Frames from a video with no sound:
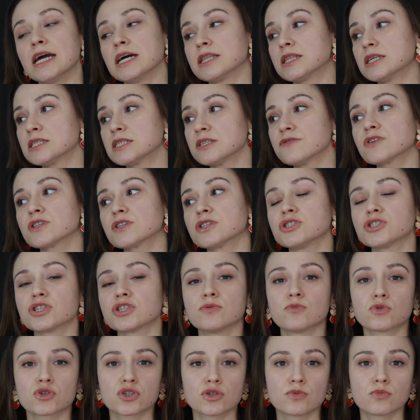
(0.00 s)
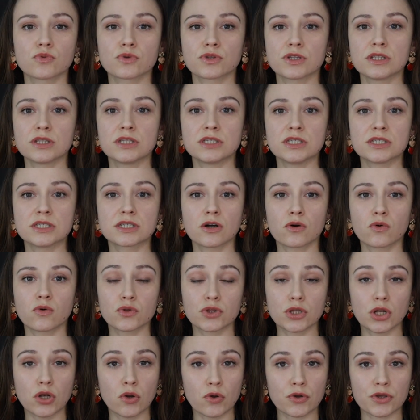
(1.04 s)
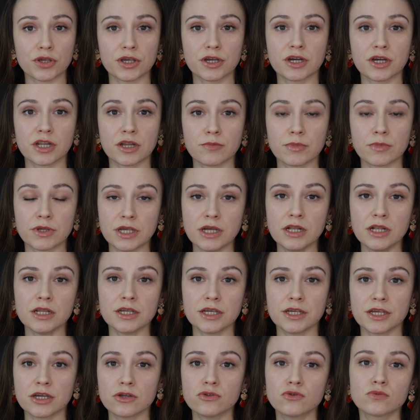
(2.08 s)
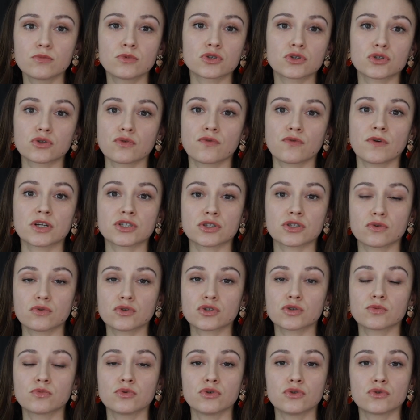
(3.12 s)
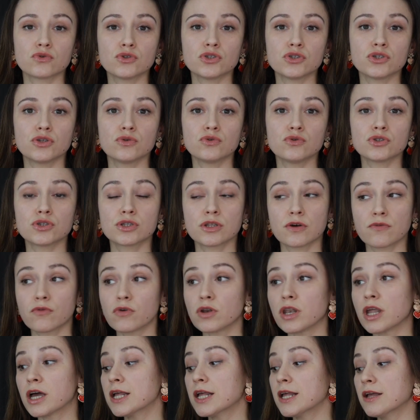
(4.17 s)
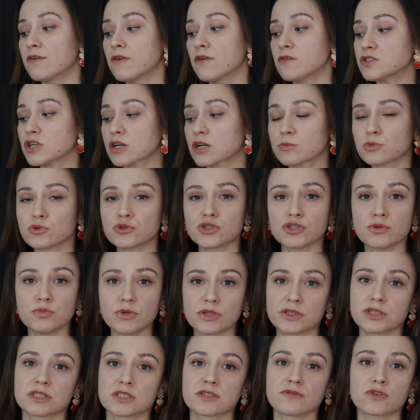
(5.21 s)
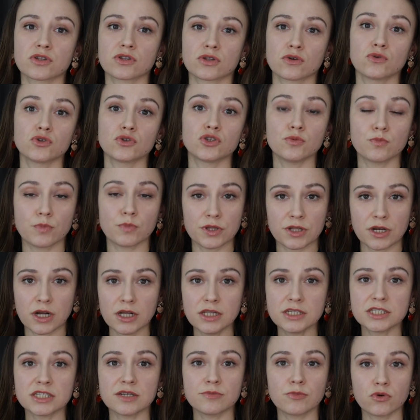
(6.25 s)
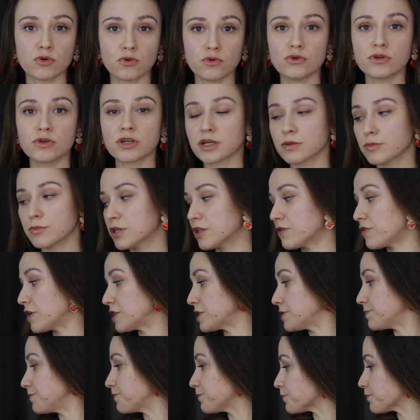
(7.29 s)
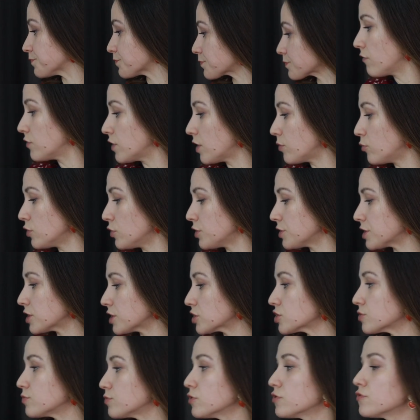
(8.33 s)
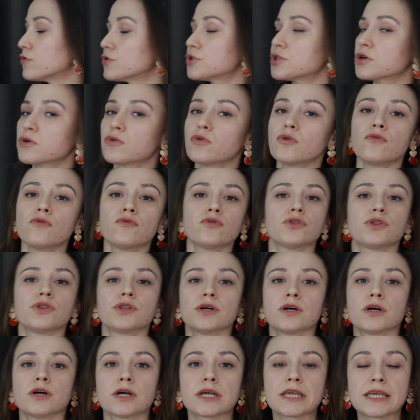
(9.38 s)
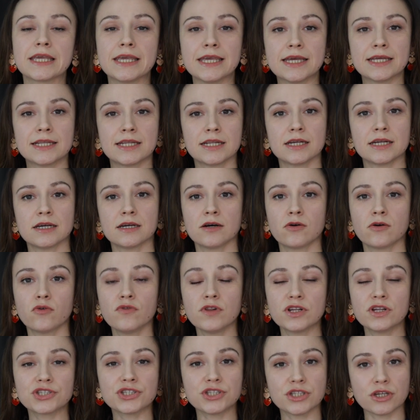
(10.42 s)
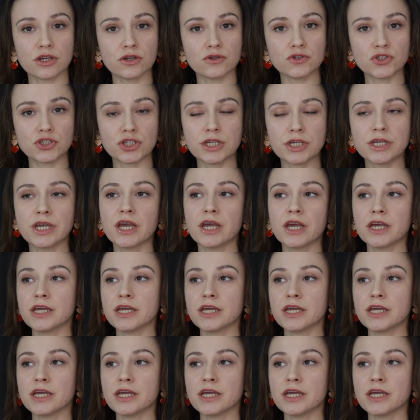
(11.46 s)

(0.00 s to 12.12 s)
этой сывороточки можно будет наносить какой-то легкий крем-гель, и я думаю, что ваша кожа будет очень и очень довольна. Во всяком случае, мне эта сыворотка очень понравилась, я могу ее рекомендовать. В наборе также был вот такой вот э, гель э, увлажняющий